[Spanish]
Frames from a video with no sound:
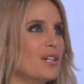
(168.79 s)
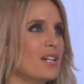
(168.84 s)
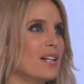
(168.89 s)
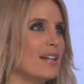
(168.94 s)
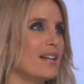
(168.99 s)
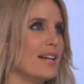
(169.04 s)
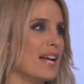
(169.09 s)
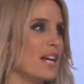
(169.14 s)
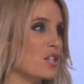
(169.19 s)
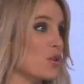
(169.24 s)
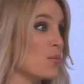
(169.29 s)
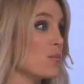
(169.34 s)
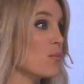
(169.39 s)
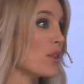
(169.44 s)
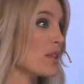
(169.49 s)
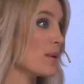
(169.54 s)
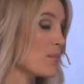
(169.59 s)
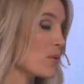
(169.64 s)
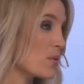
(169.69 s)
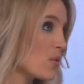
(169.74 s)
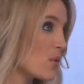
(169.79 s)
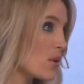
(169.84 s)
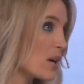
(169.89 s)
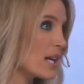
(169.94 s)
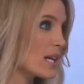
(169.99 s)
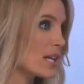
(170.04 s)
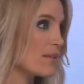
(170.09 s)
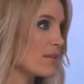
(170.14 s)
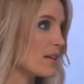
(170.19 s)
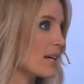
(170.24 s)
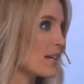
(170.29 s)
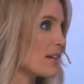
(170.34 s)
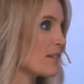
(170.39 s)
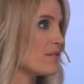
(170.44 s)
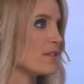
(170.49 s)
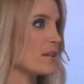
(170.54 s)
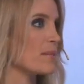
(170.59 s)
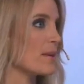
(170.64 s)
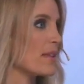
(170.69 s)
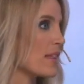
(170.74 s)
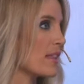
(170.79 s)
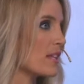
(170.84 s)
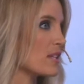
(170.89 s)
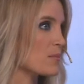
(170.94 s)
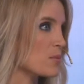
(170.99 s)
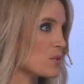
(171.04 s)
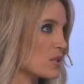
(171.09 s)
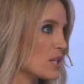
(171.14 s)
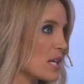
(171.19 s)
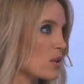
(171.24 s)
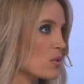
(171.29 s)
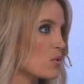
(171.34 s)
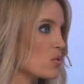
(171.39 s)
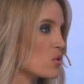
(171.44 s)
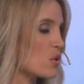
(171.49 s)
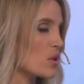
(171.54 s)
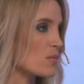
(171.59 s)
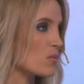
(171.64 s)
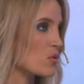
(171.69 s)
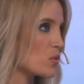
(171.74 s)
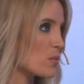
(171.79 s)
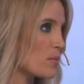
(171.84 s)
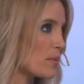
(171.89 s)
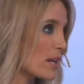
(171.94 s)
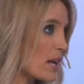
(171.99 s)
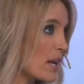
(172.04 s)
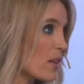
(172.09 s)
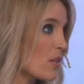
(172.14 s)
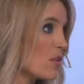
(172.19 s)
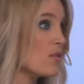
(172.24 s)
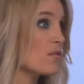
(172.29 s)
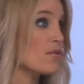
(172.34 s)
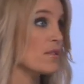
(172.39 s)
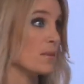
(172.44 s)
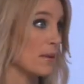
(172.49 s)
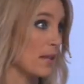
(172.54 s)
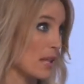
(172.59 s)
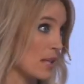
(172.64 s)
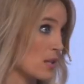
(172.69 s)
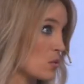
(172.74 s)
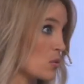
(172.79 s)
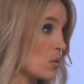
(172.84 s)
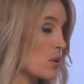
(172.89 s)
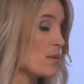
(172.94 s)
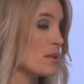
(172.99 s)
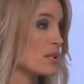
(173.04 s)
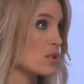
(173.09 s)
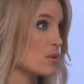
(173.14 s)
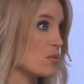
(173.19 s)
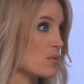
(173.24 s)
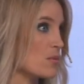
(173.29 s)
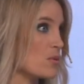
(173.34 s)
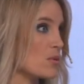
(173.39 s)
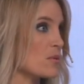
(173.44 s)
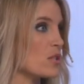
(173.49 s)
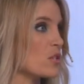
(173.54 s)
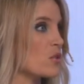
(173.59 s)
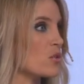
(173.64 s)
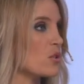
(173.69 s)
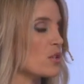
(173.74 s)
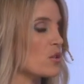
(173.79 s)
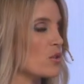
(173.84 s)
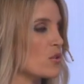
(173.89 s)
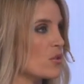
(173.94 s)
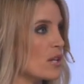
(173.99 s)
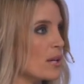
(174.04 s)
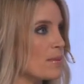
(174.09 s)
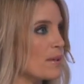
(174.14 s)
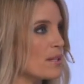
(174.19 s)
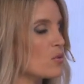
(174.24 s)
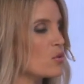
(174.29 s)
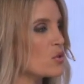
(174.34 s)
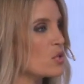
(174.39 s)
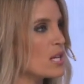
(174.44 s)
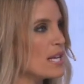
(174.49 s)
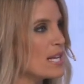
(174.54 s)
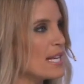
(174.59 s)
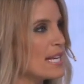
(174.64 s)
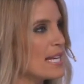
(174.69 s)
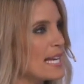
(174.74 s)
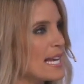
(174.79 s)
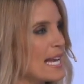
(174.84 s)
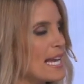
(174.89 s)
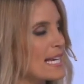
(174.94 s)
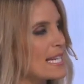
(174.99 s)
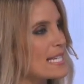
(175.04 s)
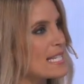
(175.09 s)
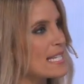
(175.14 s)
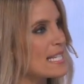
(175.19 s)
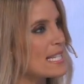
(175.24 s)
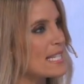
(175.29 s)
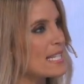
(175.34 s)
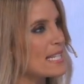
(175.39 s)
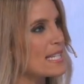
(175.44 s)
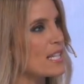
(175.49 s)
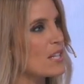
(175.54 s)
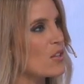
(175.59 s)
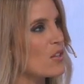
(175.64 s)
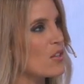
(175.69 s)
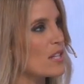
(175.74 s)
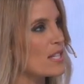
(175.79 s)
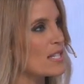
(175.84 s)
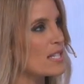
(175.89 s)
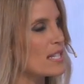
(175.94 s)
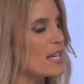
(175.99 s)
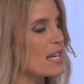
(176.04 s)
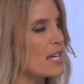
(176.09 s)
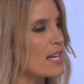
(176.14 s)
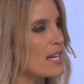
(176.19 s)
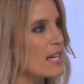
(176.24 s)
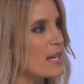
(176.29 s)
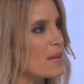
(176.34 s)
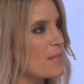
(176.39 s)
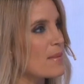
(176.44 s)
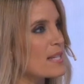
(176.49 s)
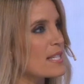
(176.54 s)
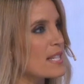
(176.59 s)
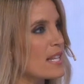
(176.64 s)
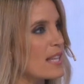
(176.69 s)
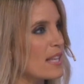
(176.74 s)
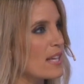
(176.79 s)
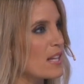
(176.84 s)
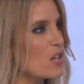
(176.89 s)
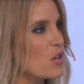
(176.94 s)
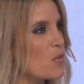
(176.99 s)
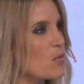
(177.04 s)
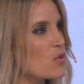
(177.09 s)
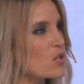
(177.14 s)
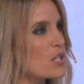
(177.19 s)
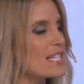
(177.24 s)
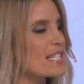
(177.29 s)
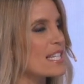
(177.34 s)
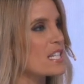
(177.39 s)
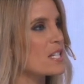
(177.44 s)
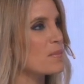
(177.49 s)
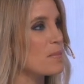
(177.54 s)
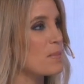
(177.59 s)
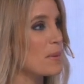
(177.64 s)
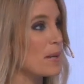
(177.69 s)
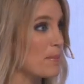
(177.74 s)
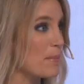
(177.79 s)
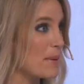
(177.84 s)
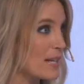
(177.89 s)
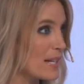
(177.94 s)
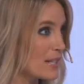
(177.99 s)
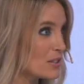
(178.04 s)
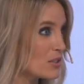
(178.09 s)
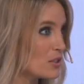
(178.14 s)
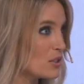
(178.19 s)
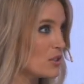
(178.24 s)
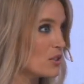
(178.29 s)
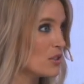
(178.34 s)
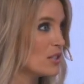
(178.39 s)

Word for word: eso puede provocar que vengan enfermedades, pues ya incluso que hemos superado, enfermedades nuevas, como hemos visto con el coronavirus. En ese sentido, desde MSD, ¿cómo os estáis preparando